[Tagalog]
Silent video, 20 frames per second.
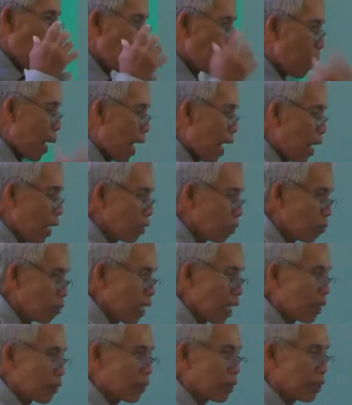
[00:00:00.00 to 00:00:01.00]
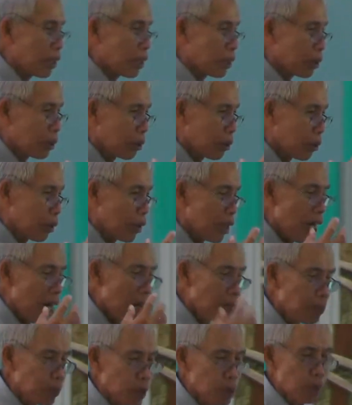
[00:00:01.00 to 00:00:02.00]
paano natin ito
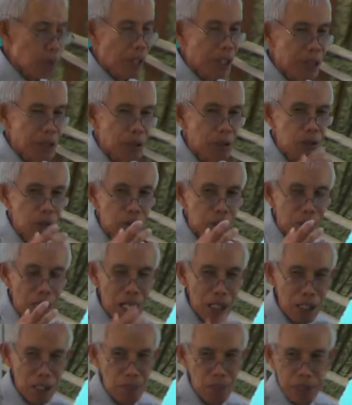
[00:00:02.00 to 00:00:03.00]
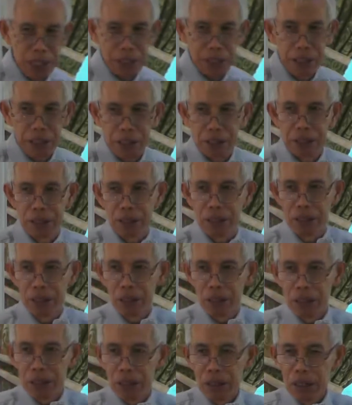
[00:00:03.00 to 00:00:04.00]
i-appropriate o gagamitin.
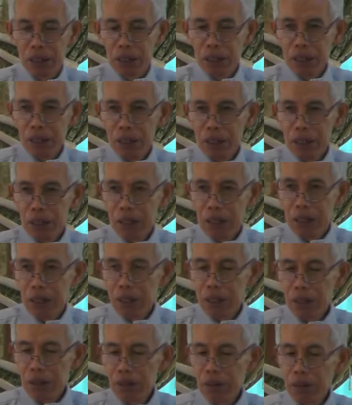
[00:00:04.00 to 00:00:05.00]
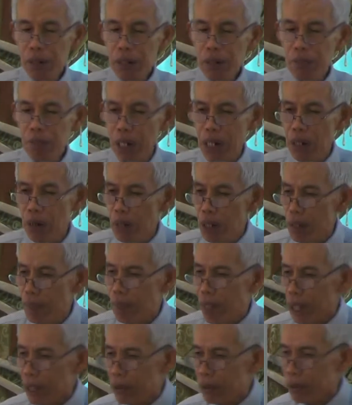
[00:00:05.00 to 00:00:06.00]
Kung halimbawa,
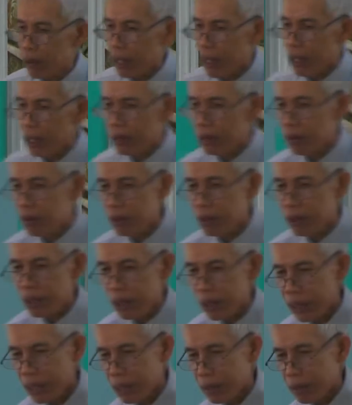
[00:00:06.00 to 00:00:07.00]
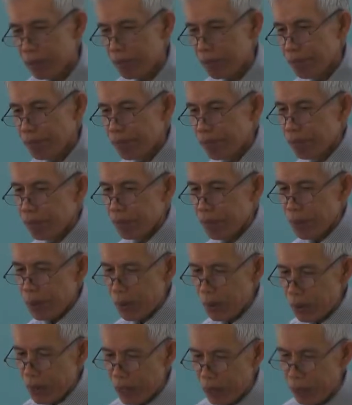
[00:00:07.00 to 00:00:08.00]
mayroon tayong sakit,
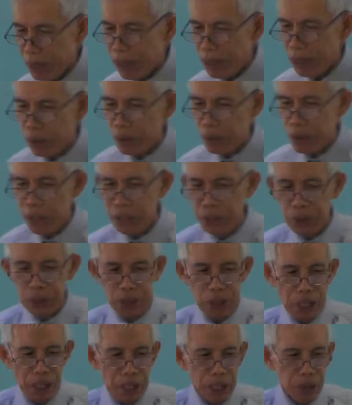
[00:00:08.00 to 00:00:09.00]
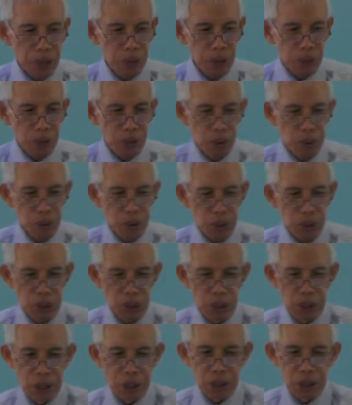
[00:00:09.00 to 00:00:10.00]
sabi ni Lord sa Exodus